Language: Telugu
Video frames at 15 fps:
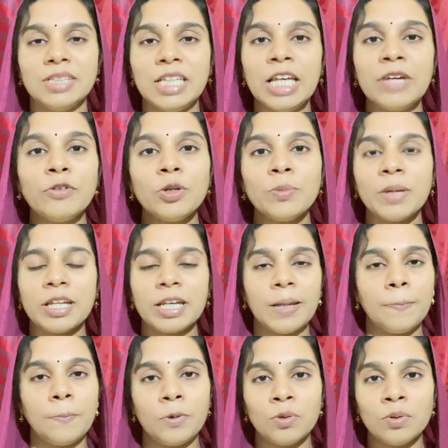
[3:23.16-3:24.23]
దేవుడు మనకి
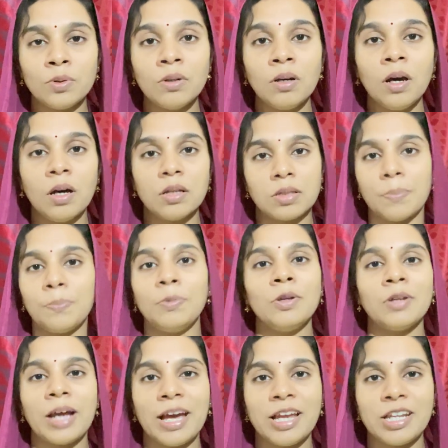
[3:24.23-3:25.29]
ఎప్పుడూ
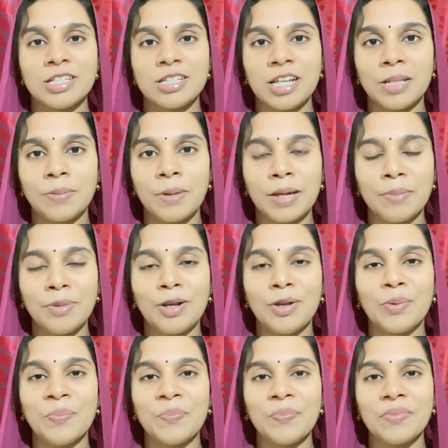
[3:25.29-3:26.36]
తప్పులు రాయించలేదు బైబిల్లో